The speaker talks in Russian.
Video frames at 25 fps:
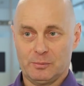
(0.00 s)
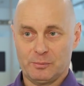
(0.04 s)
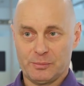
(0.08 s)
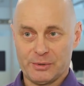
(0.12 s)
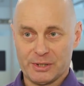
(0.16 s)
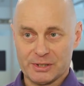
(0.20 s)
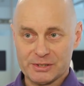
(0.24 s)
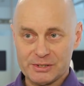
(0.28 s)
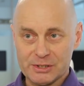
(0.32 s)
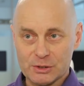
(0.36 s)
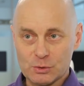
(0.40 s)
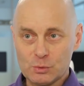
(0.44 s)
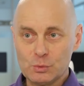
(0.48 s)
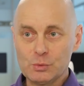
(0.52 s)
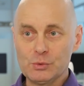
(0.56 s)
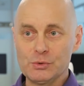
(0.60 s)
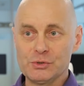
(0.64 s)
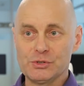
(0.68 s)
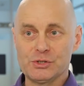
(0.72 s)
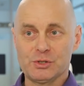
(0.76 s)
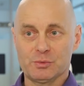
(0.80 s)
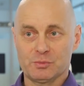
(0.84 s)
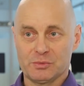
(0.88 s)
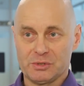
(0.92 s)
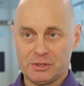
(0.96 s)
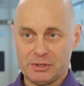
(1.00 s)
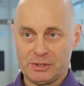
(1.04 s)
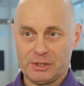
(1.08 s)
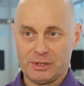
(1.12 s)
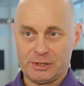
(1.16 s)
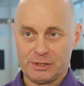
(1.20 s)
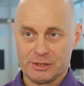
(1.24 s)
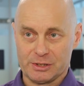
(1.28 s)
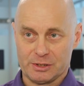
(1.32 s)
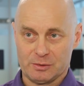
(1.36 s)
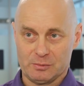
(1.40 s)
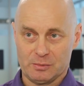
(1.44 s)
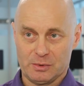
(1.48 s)
практикующим
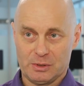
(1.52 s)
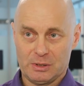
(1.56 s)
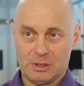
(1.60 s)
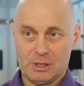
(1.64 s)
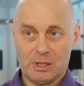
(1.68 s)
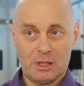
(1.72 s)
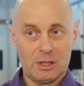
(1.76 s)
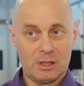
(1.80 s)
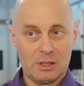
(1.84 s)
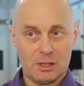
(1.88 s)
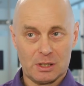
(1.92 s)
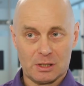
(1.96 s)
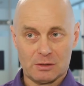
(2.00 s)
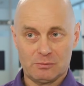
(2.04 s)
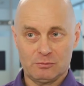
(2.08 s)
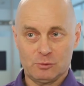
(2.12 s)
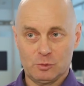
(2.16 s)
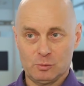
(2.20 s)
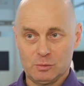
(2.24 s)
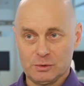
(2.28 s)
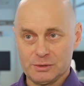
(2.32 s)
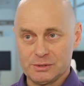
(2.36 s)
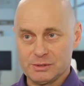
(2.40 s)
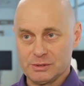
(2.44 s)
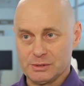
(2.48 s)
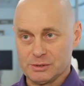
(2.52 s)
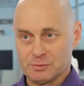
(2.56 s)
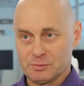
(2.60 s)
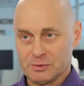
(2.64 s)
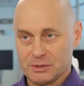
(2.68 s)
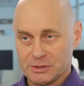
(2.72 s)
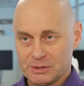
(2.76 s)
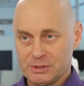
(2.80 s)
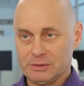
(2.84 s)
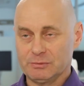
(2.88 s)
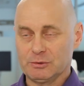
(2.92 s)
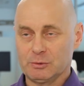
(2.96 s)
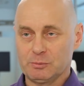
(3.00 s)
тренером как в области
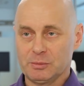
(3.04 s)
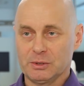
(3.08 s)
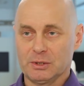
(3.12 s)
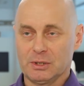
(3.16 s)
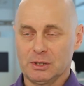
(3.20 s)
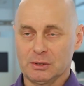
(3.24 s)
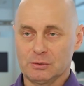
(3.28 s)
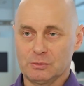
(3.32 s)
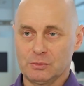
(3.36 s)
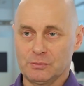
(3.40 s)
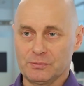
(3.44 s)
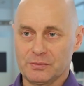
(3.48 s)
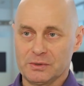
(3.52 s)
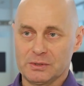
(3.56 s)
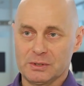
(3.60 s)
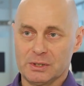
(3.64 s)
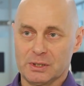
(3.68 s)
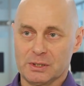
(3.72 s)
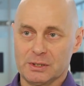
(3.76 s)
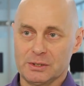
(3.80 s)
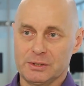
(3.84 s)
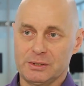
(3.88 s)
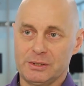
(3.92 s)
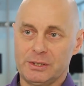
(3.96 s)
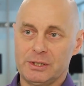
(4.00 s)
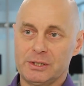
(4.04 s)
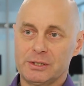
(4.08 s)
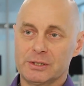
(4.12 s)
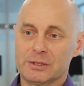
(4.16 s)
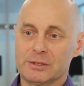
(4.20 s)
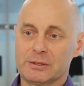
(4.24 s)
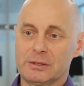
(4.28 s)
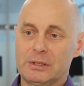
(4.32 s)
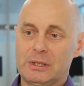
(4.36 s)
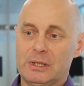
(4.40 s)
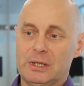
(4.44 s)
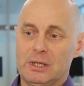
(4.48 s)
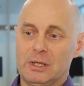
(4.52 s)
спортивной подготовки, так и
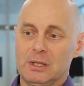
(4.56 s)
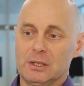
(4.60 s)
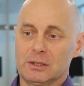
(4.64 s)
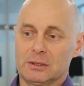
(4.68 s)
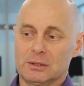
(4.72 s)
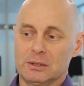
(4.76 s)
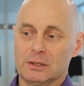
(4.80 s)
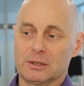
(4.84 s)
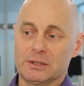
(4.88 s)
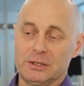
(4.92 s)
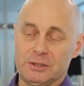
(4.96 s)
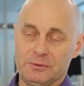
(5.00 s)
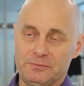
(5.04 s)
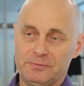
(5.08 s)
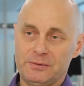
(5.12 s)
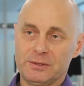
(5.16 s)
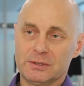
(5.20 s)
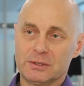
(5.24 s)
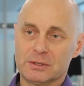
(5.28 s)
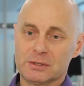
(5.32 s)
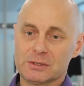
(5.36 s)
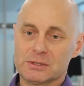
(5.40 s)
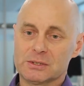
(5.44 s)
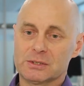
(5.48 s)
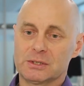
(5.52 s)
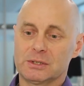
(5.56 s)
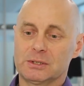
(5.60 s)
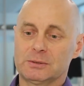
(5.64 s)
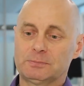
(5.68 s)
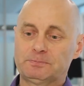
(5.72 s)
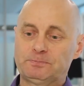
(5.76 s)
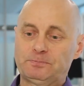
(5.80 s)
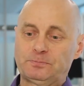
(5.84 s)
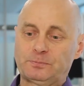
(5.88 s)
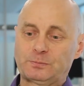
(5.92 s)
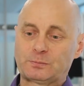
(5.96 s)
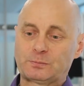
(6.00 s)
тренер, так и фитнеса,